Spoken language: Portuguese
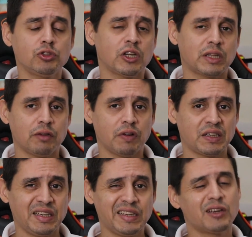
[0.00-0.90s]
Um já estava
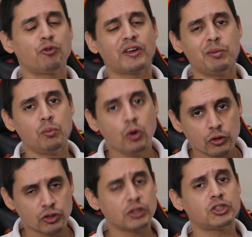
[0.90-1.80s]
aqui, que eu fiquei
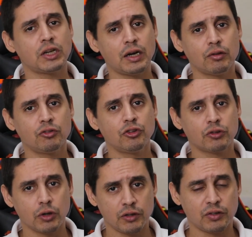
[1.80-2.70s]
muito chateado
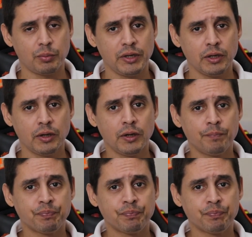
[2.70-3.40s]
disso que eu recebi.